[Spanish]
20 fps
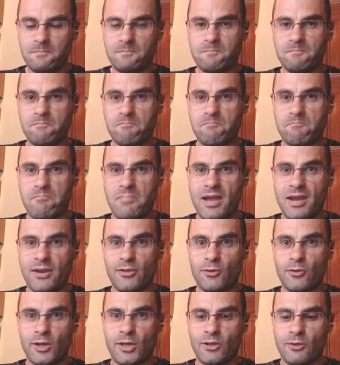
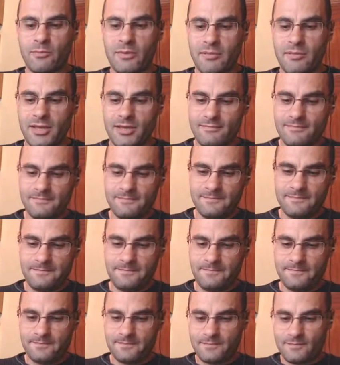Verduguito para mí.
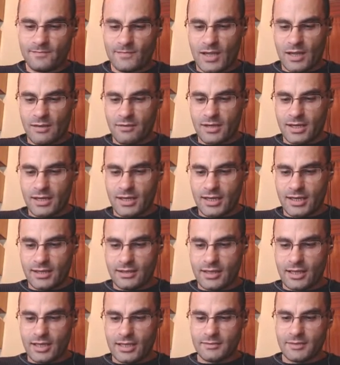A ver qué
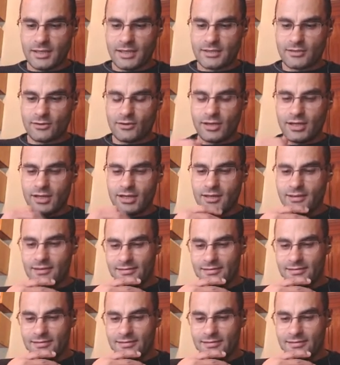legendarias me da a escoger.